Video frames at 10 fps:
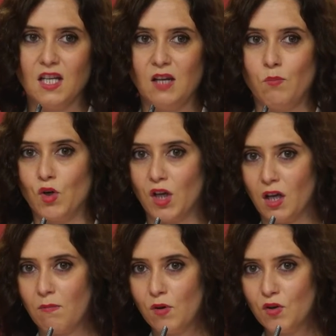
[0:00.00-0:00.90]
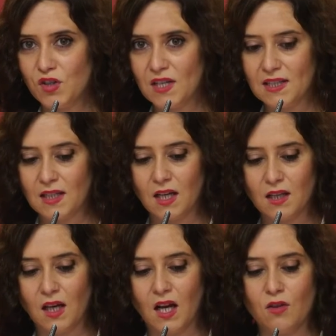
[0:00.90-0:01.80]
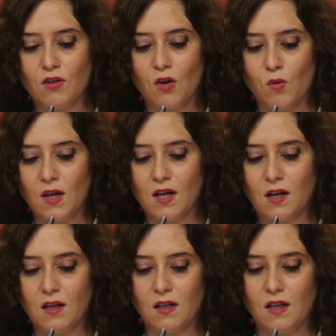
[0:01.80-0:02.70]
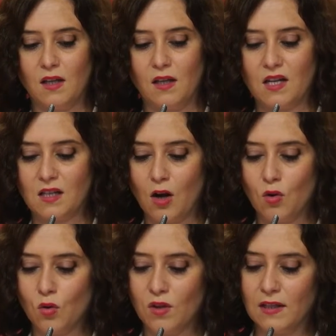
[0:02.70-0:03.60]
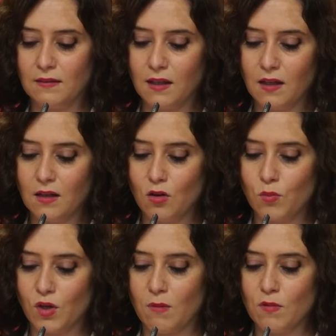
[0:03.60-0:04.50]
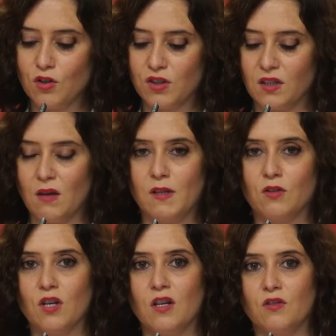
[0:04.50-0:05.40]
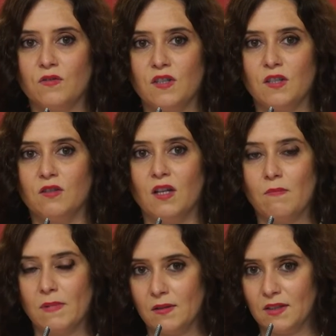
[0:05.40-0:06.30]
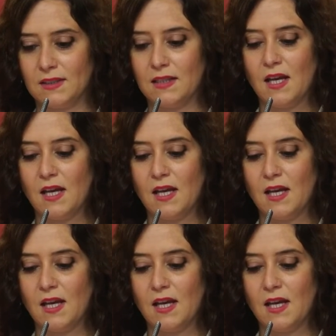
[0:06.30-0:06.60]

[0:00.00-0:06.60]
y, por ejemplo, se está dejando de cuidar eh, la salud dental o, por ejemplo, los tratamientos en los fisioterapeutas.